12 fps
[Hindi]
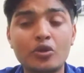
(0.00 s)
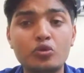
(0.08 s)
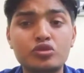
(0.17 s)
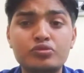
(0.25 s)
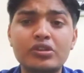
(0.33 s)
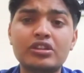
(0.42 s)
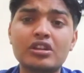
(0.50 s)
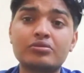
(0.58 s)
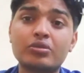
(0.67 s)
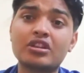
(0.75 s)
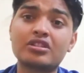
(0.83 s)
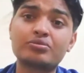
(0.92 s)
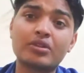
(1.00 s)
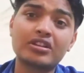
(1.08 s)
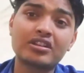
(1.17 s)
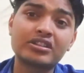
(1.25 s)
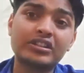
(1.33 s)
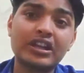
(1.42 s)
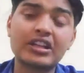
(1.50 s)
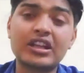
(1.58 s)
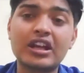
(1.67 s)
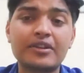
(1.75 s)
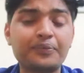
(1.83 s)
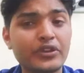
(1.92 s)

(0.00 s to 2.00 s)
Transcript: उसमें इतना ज़बरदस्त प्रदर्शन किया था